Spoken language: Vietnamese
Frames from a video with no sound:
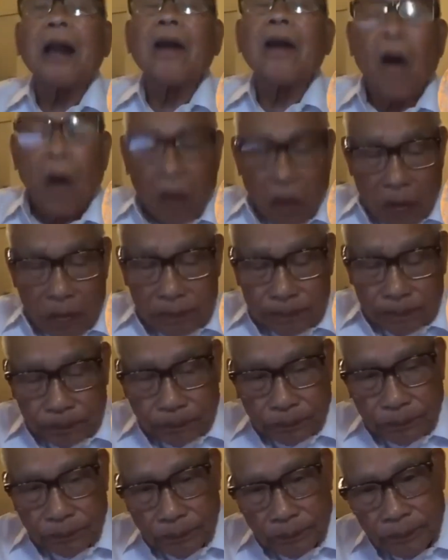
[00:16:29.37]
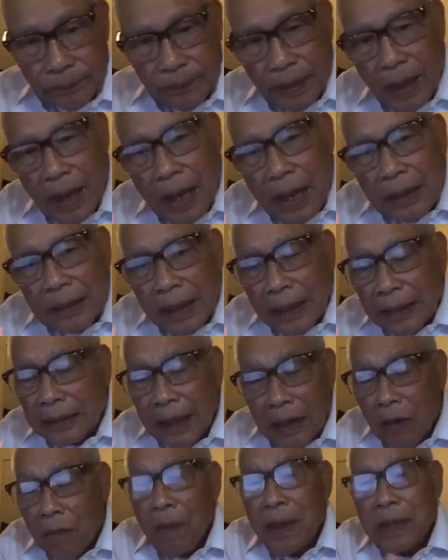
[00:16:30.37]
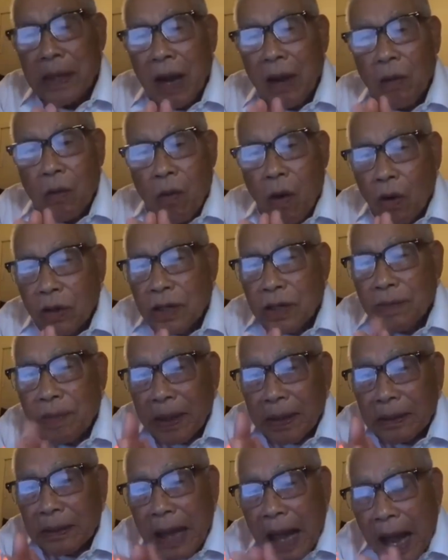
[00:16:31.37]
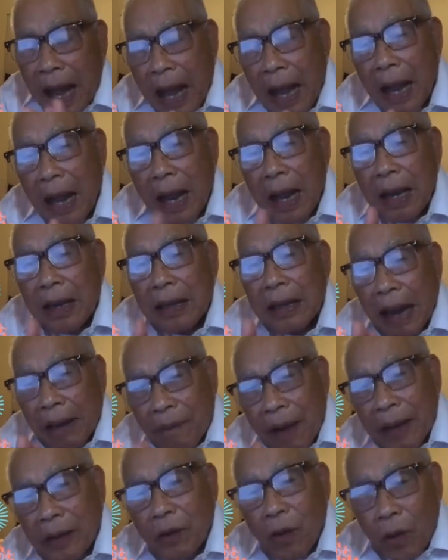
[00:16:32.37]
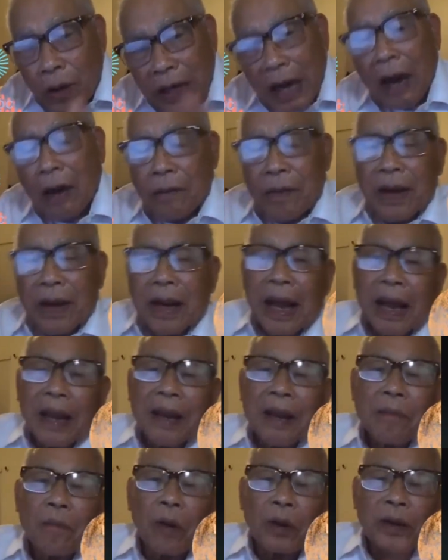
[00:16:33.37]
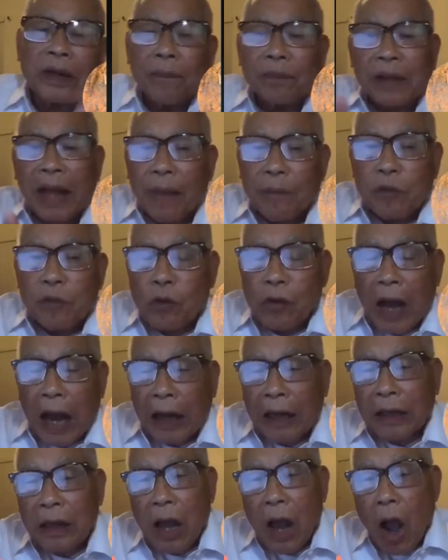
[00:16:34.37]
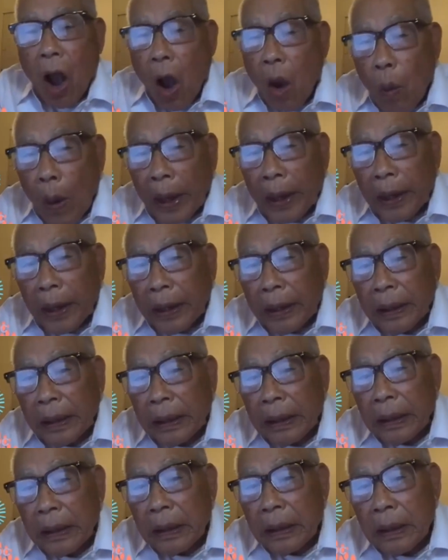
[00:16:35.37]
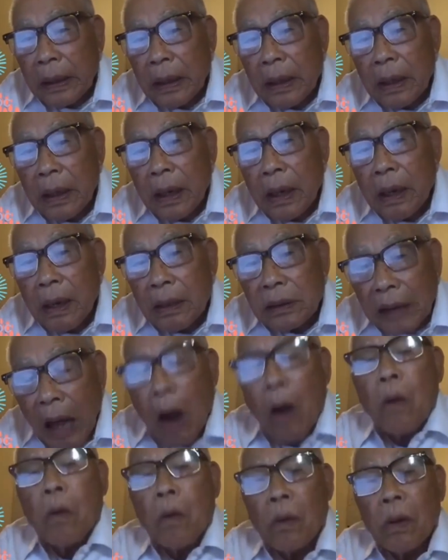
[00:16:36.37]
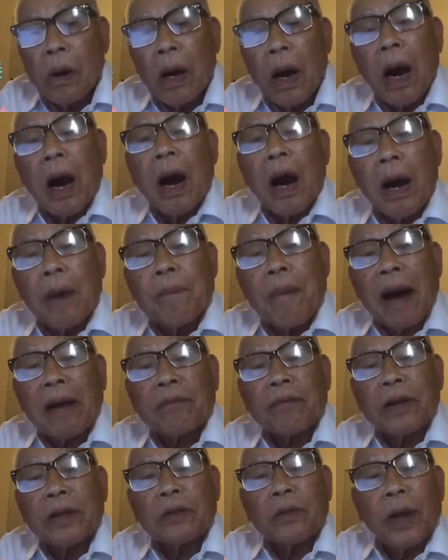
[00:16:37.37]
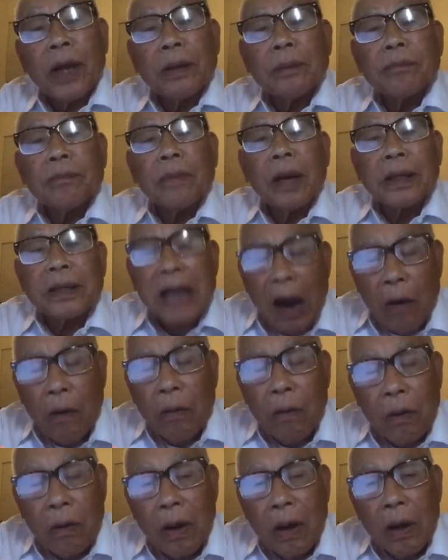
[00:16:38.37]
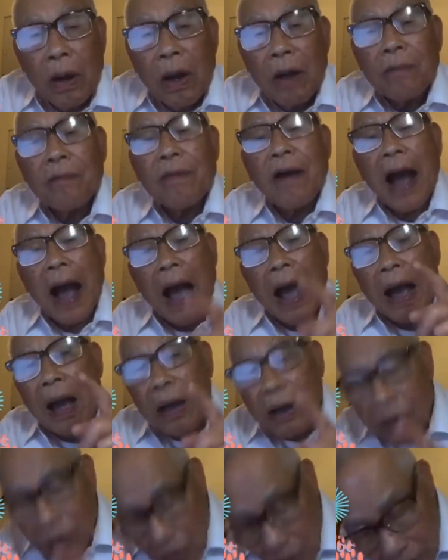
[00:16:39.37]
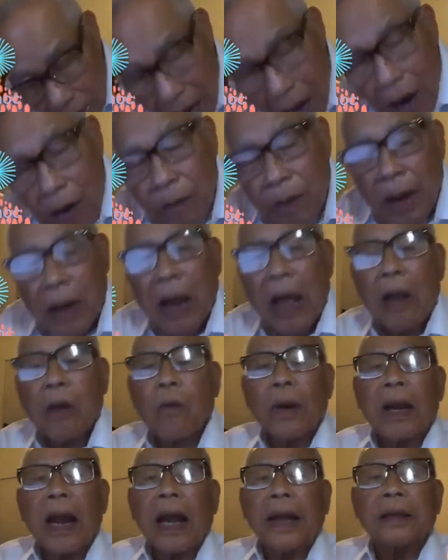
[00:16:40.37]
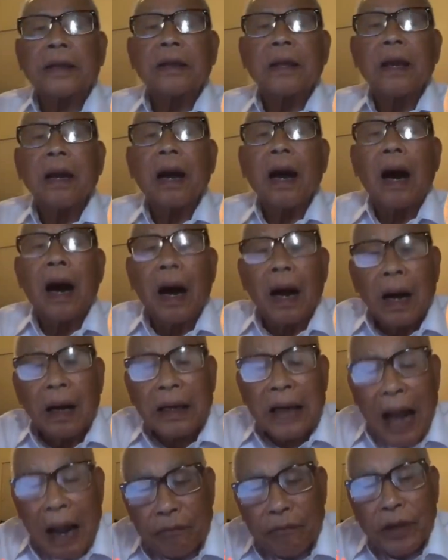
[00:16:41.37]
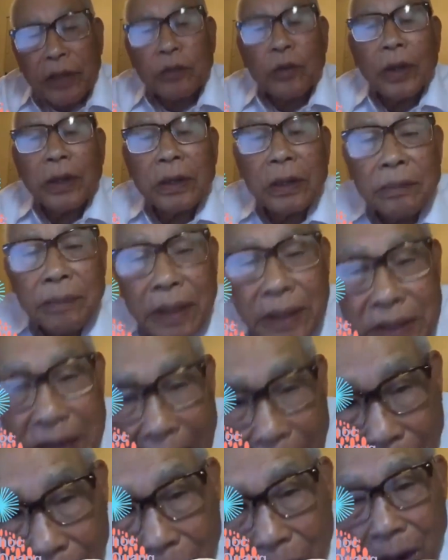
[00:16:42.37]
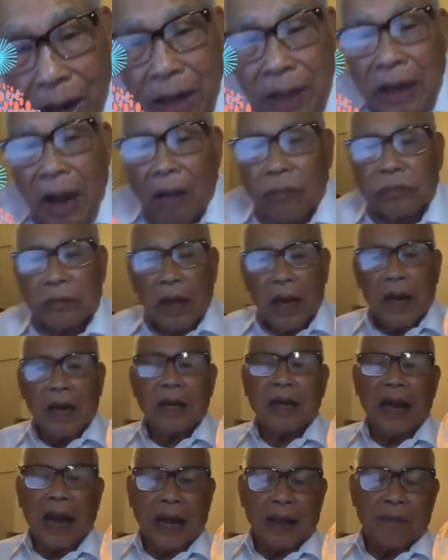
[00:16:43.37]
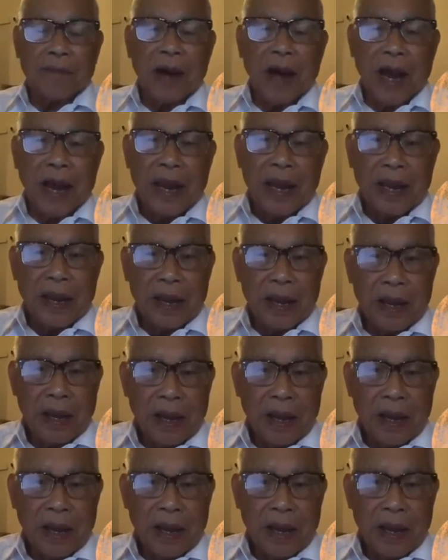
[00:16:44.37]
Ấn Độ. Thành ra lúc bây giờ cụ Hồ Chí Minh là đã phải đối đầu với lại một trăm tám mươi ngàn quân tàu ở Bắc Vĩ Tuyến mười sáu và đối đầu với lại quân Anh ở Nam Vĩ Tuyến thứ mười sáu. Đồng thời ngày mười